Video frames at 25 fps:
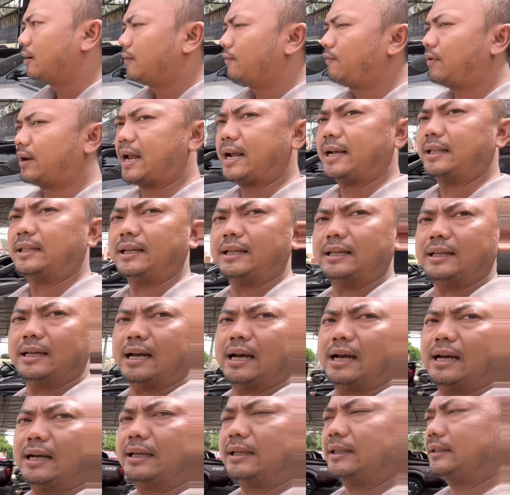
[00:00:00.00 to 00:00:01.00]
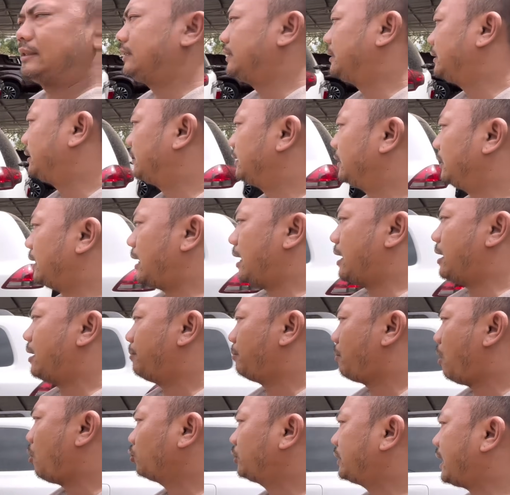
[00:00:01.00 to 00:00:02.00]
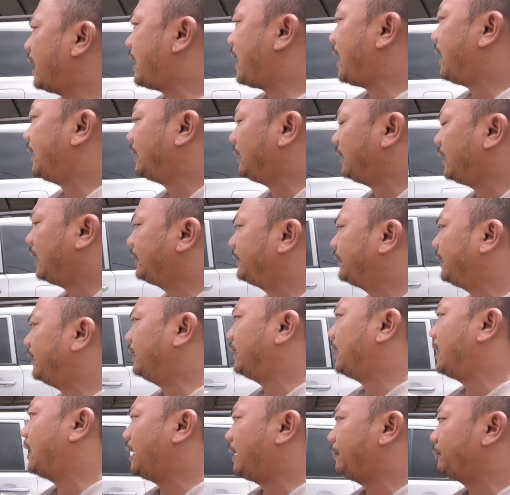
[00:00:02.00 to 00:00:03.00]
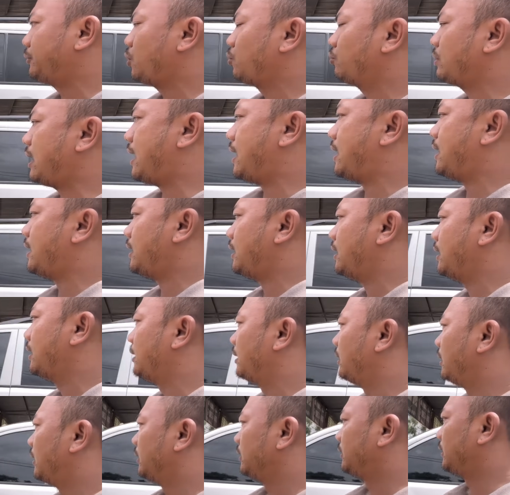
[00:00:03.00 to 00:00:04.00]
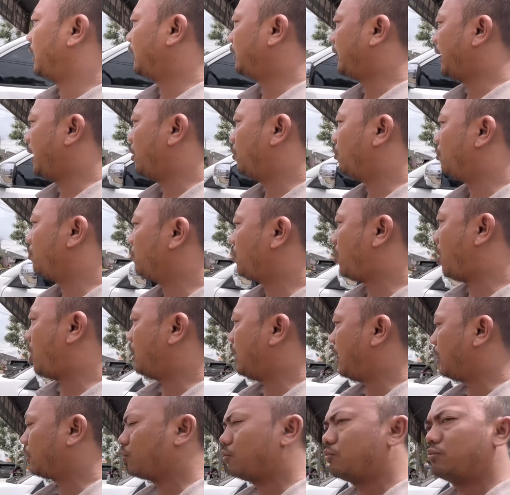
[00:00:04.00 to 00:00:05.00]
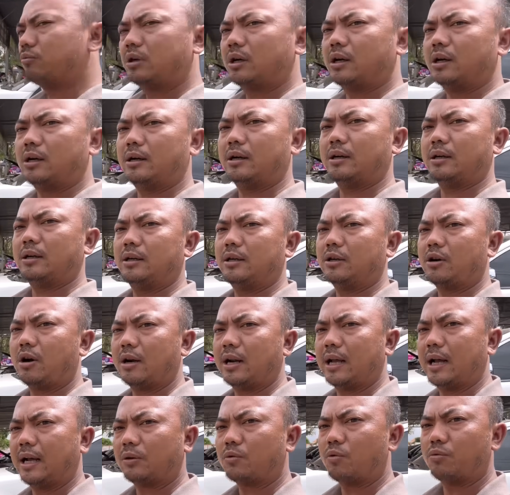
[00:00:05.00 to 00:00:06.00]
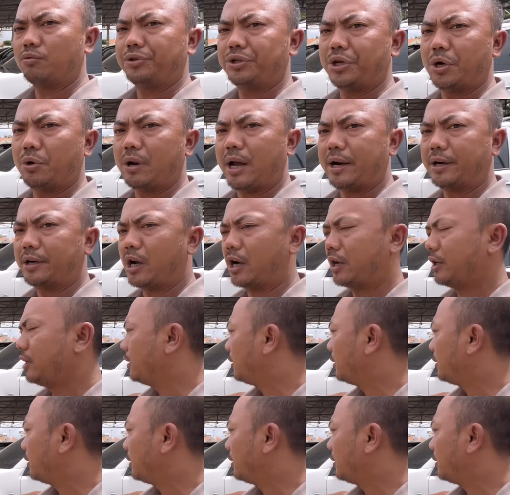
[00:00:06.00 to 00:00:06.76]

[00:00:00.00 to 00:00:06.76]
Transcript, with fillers: và đây thì à, à, mẫu xe này thì anh chị à, em Trung đã giới thiệu cũng gọi là cũng à, gọi là cũng nhiều lần rồi